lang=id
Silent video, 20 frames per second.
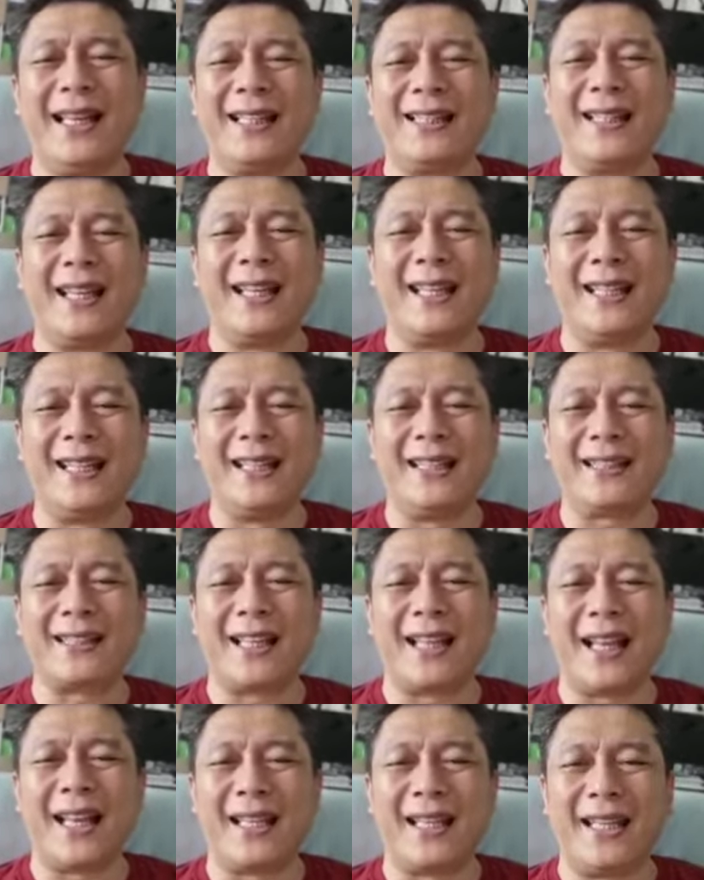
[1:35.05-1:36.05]
Jadi
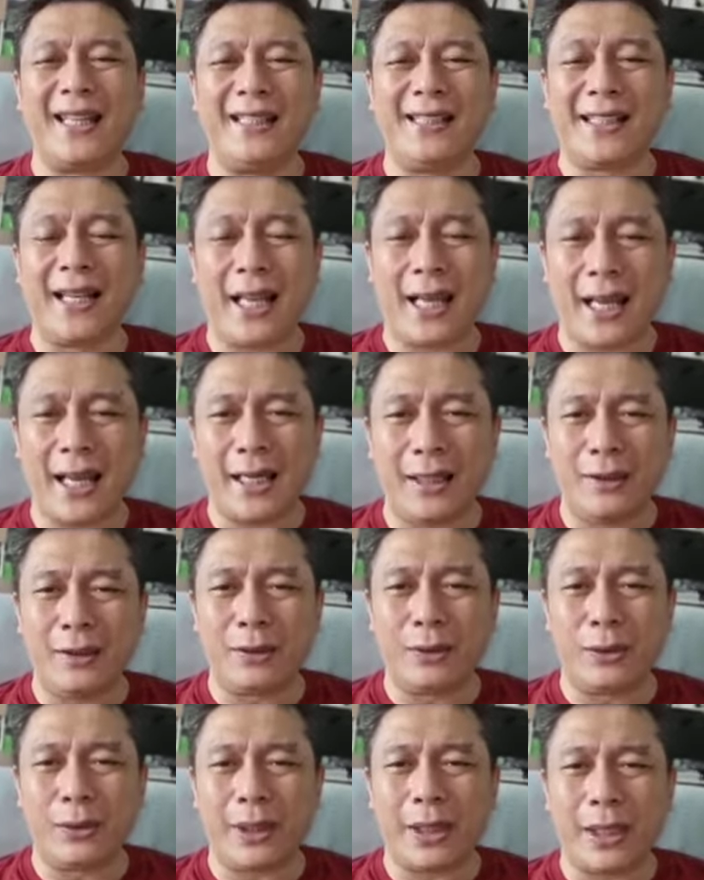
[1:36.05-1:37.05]
sekali lagi silahkan
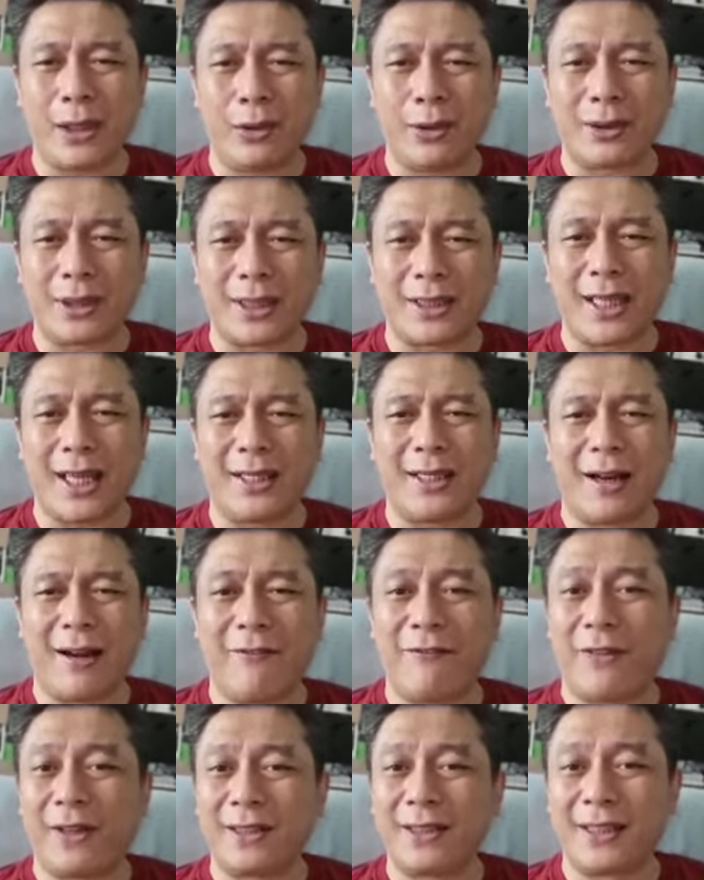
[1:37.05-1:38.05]
untuk ikut serta dalam
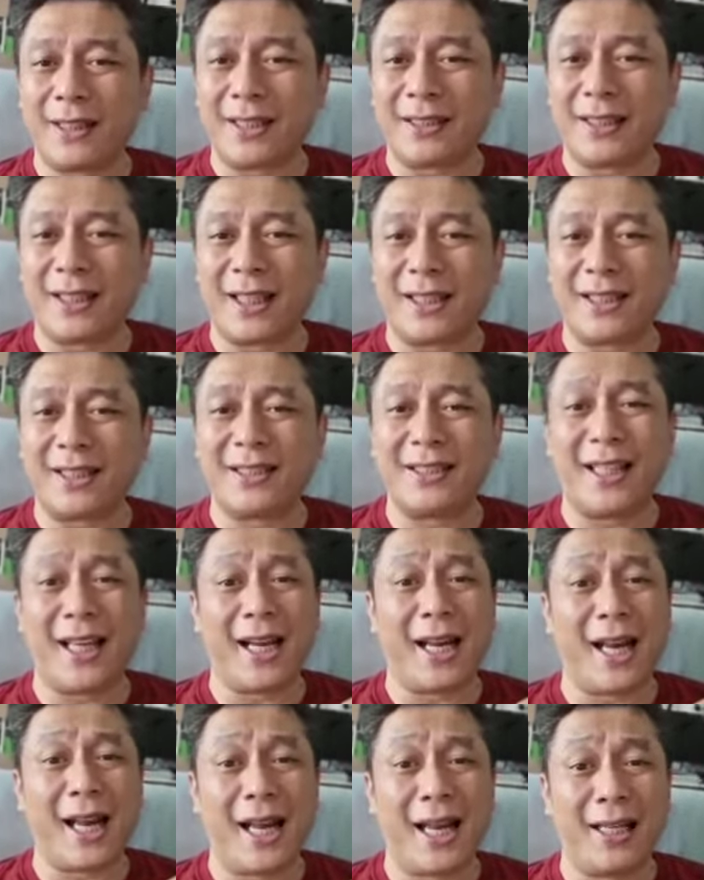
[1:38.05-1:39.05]
vaksinasi gratis yang
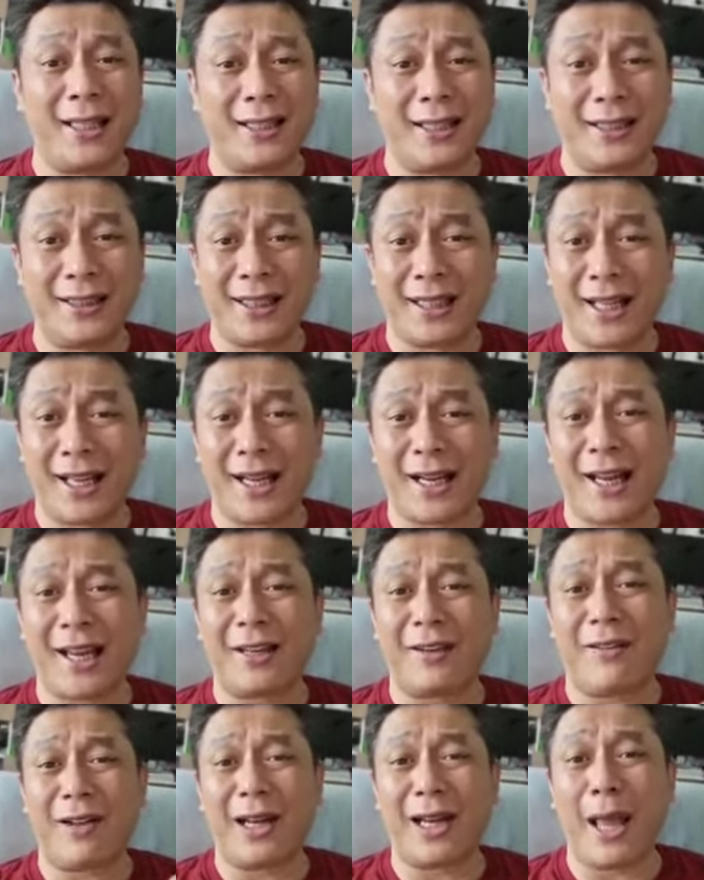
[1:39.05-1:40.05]
diselenggarakan
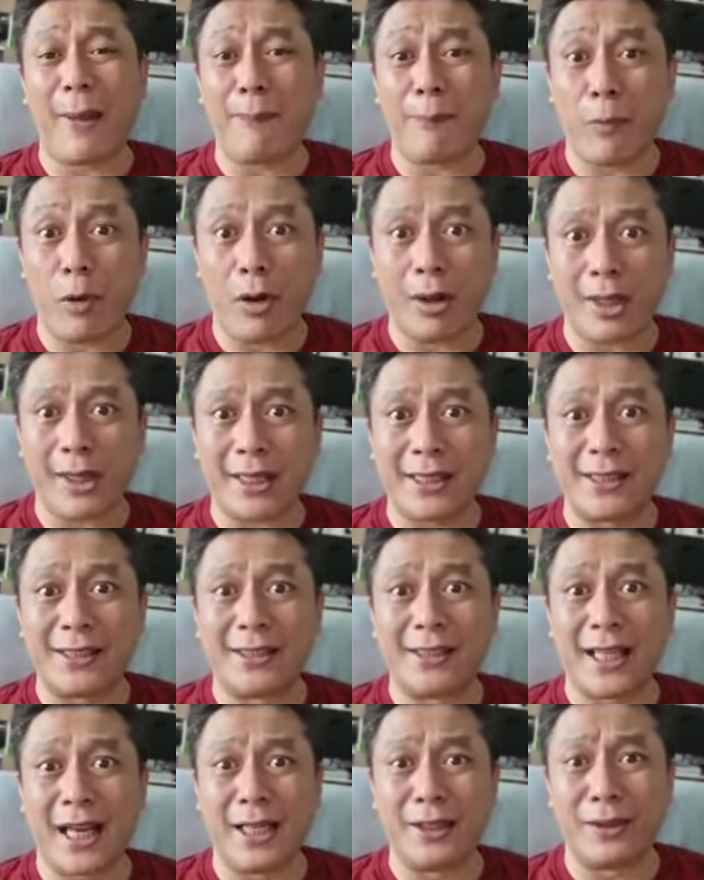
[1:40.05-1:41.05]
oleh Polres
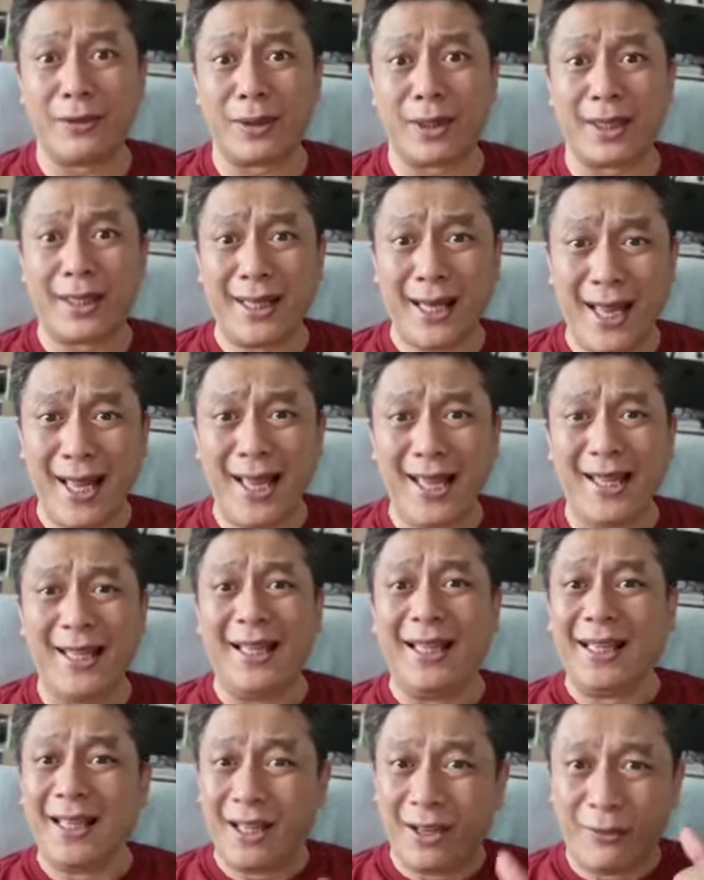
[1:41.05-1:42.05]
ya.
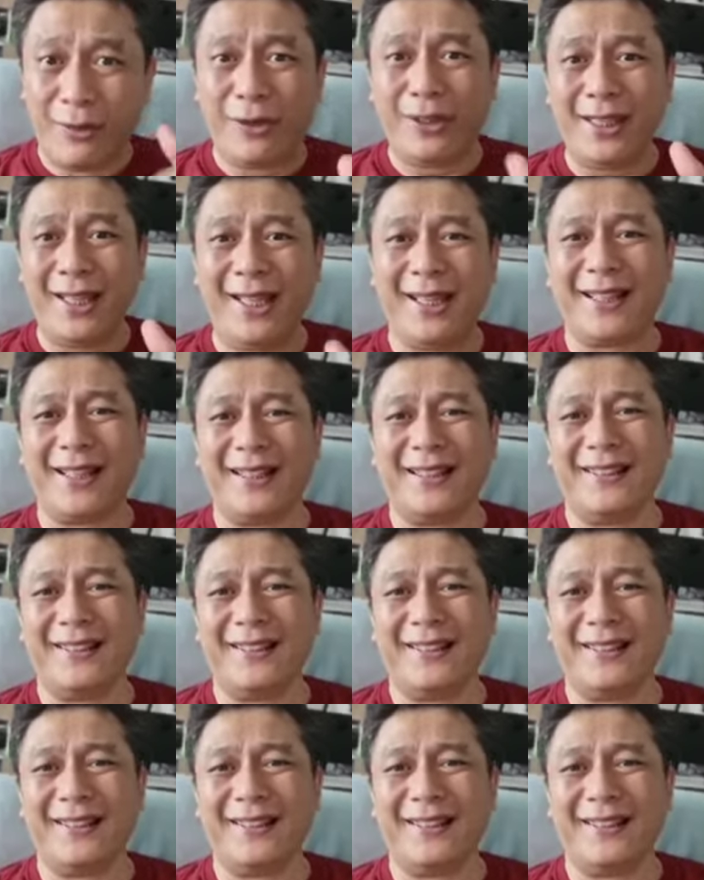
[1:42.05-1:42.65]
Dulu jang.